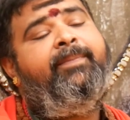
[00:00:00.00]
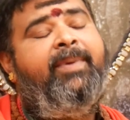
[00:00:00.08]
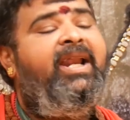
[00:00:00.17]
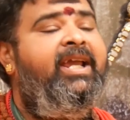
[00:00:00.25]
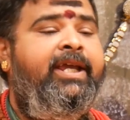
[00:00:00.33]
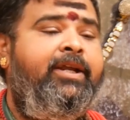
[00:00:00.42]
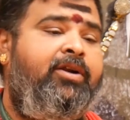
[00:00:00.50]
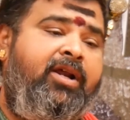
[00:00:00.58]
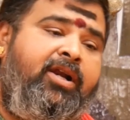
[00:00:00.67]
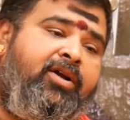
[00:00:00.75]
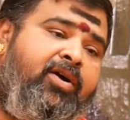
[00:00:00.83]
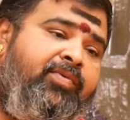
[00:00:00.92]
అంటే
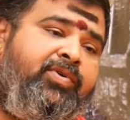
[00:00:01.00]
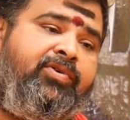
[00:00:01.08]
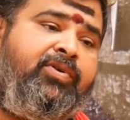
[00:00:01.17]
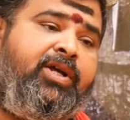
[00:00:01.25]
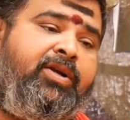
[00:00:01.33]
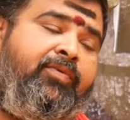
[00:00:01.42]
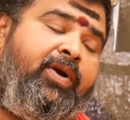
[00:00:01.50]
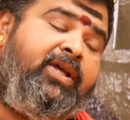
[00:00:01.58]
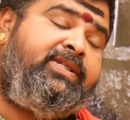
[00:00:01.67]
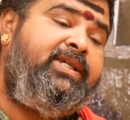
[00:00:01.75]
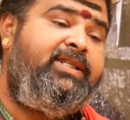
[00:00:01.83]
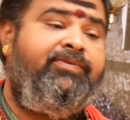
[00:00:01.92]
బలహీనరాలుగా ఉంటుంటారు వాళ్ళ
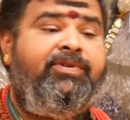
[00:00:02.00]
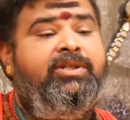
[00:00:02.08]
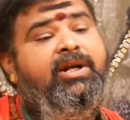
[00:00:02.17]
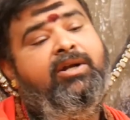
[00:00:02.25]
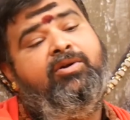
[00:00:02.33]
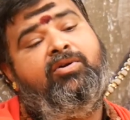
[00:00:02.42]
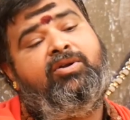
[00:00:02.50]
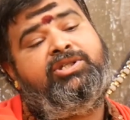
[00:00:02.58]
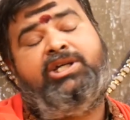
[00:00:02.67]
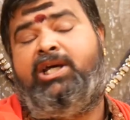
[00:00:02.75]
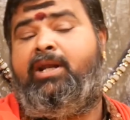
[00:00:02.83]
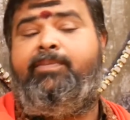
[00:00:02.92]
శక్తివంతరాలు కూడా
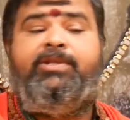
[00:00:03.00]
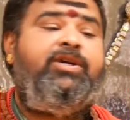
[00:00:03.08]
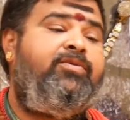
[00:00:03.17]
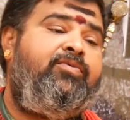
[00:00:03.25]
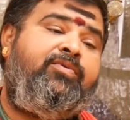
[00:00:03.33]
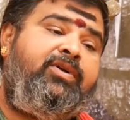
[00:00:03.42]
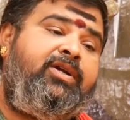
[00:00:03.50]
చాలామంది ఎక్కువ